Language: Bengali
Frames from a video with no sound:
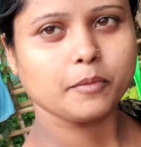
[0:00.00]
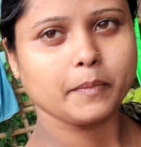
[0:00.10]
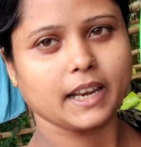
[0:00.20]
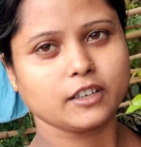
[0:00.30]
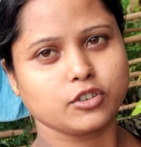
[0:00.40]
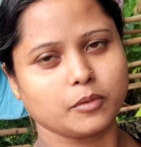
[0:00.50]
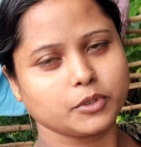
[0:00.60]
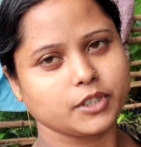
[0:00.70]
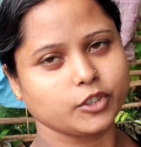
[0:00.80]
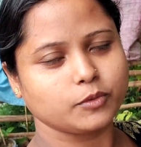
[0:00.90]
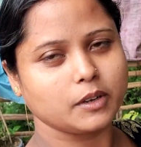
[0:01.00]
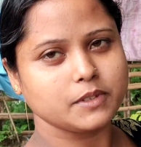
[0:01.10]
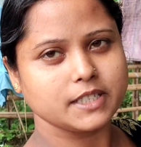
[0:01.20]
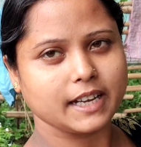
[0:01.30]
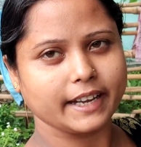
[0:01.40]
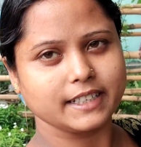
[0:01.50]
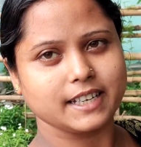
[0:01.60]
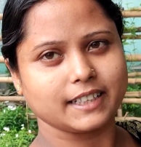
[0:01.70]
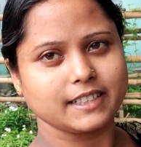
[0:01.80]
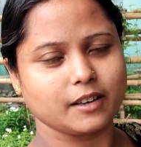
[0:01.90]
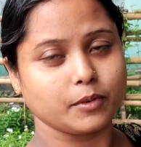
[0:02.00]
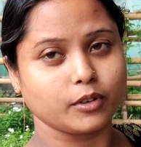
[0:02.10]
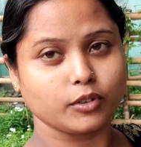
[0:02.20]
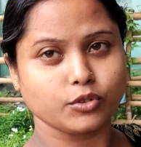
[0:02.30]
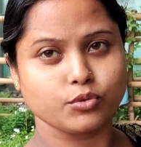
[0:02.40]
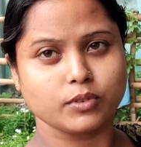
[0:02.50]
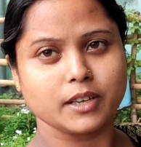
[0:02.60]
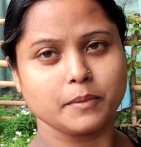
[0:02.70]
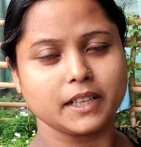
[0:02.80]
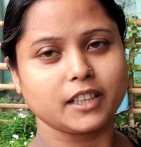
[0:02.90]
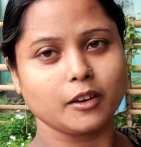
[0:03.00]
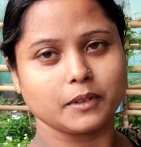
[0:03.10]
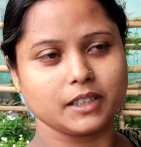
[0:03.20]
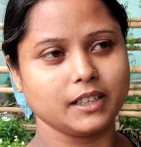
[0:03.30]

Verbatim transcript: এখন মেলার সমস্যা তো ভাবছি যায়ের ছাদে যাবো এগুলো তো শুকিয়ে মেলতে হবে